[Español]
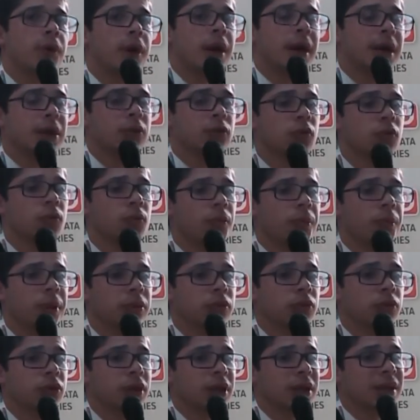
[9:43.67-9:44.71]
en estos
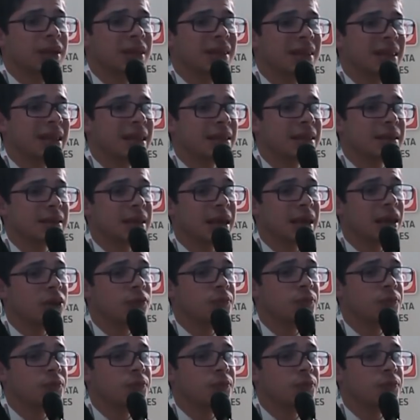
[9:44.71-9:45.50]
momentos existen seis